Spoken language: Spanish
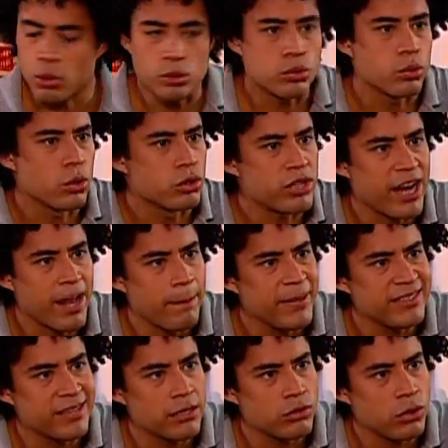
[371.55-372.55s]
tú, no estarás
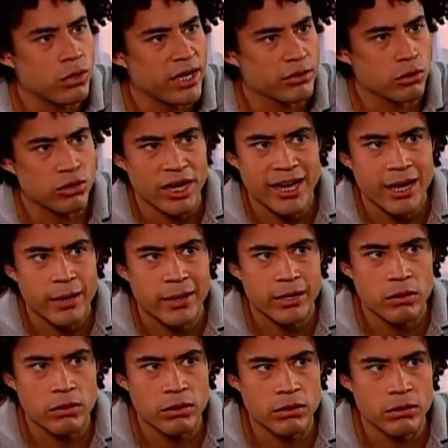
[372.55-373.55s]
pensando que eso tiene que ver
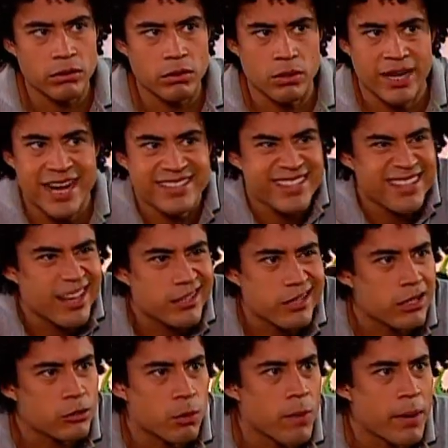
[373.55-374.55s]
con, el accidente
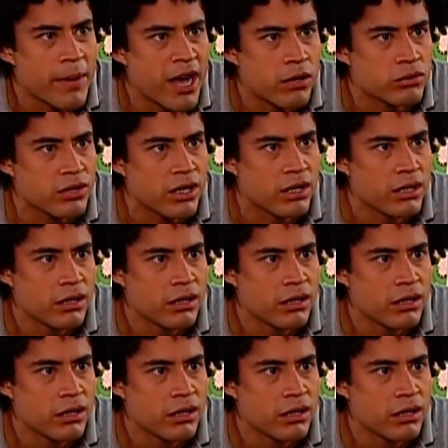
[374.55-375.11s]
de tu mamá, ¿o sí? No